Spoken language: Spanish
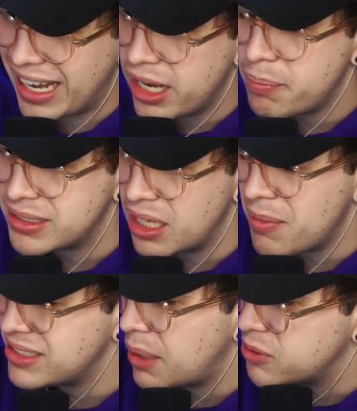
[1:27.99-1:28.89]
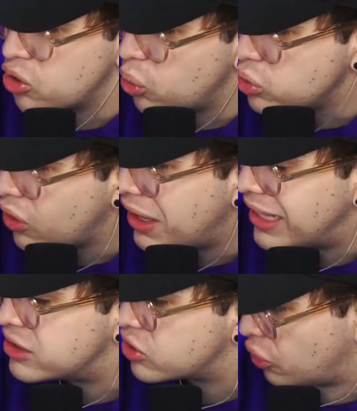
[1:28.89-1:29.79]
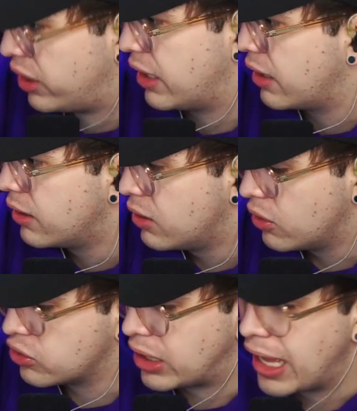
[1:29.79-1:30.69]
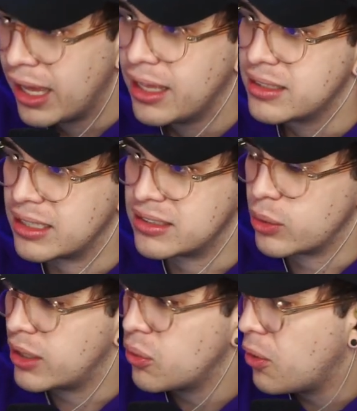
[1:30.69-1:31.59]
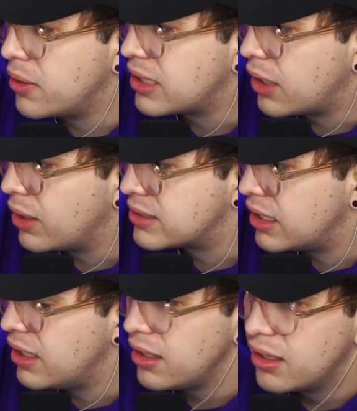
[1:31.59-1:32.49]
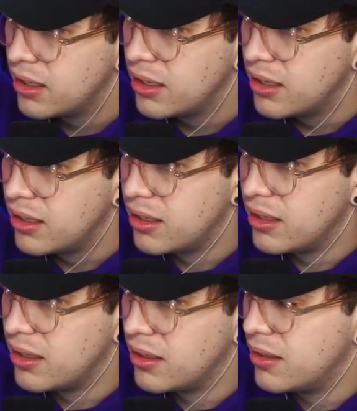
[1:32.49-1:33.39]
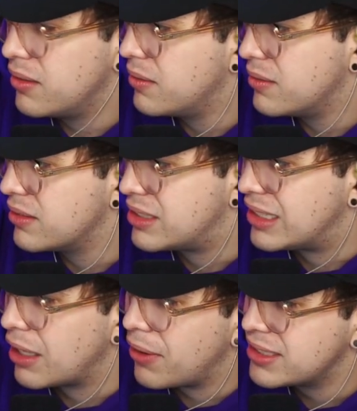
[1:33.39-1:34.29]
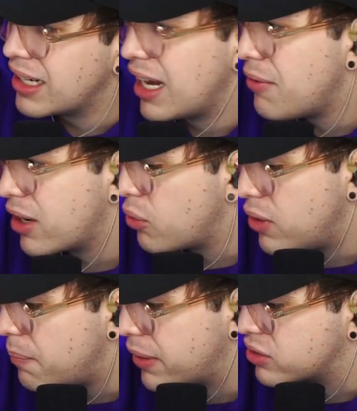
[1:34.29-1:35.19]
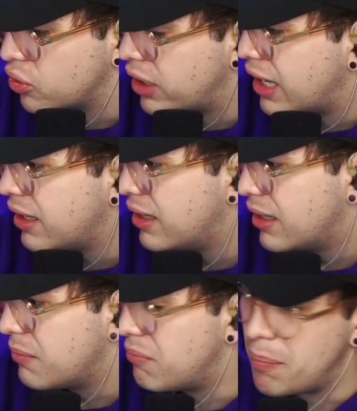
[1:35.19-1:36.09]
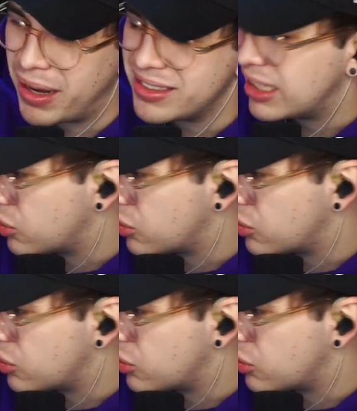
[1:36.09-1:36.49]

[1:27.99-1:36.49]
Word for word: NPC más absoluto de la historia. O sea, se suelta un comentario así. Eh, si te vas a clavar con una persona, me parece